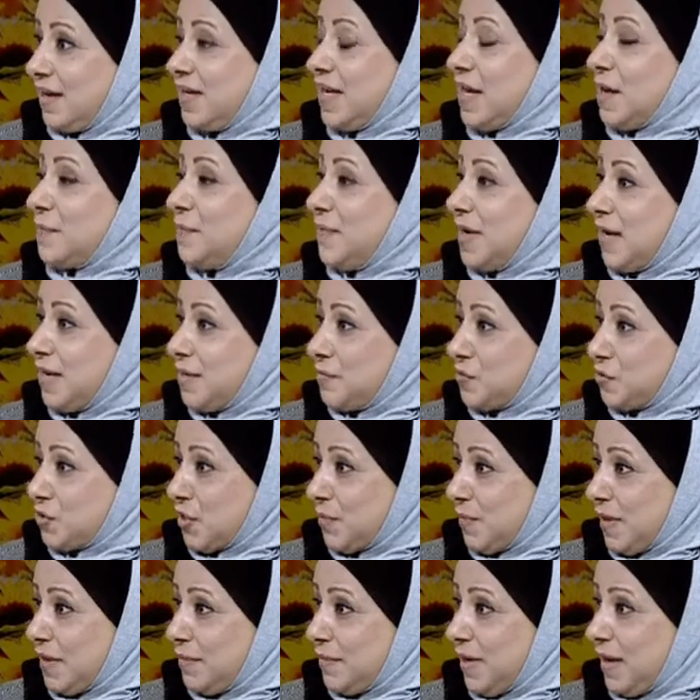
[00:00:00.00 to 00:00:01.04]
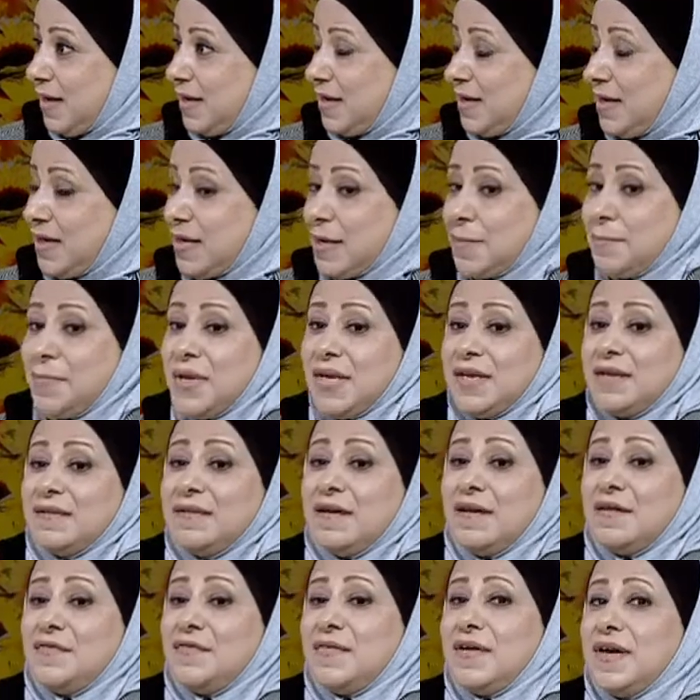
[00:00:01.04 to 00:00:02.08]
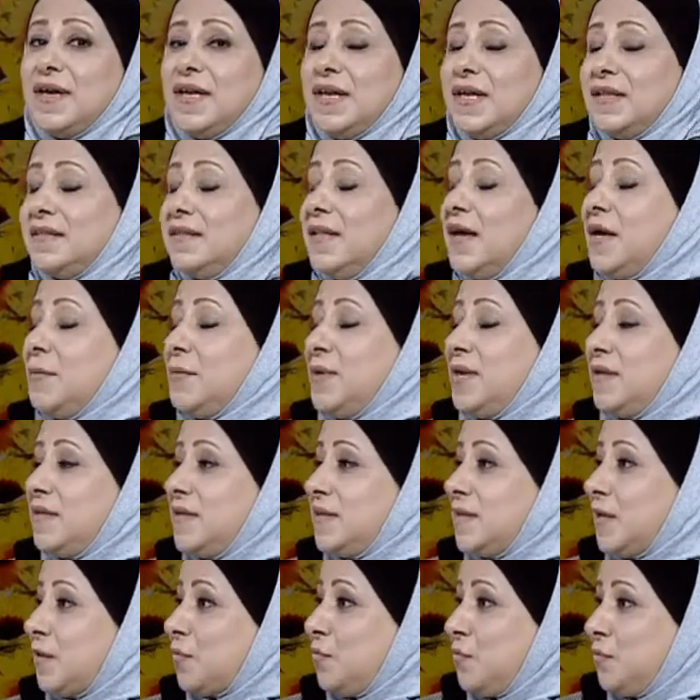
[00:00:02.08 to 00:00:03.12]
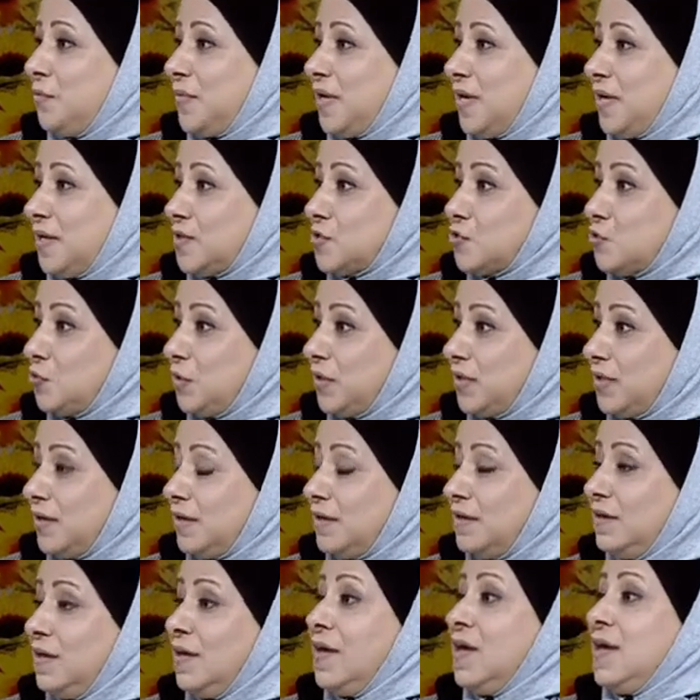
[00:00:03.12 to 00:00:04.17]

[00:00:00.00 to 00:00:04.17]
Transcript: لابناء المجتمع المحلي بالاضافه الى الدعم الذي تقوم به السلطه